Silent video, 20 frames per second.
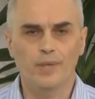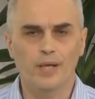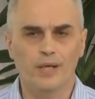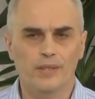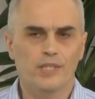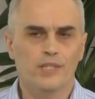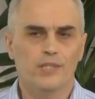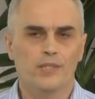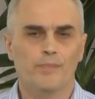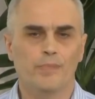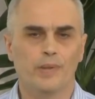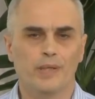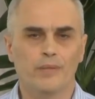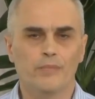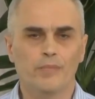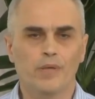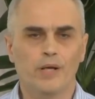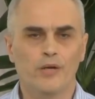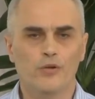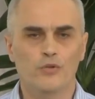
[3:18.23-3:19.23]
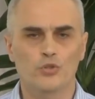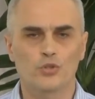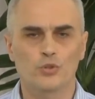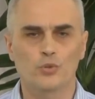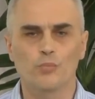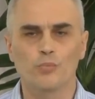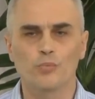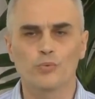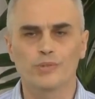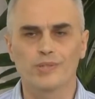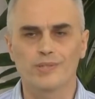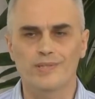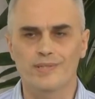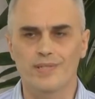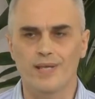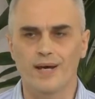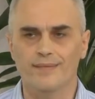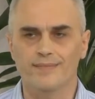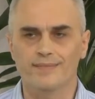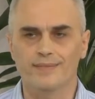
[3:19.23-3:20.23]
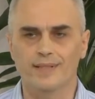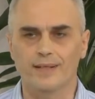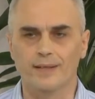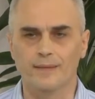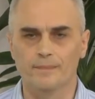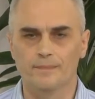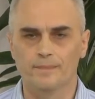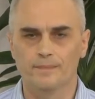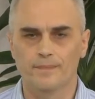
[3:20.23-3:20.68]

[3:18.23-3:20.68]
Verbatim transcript: они не понимают, что будет завтра,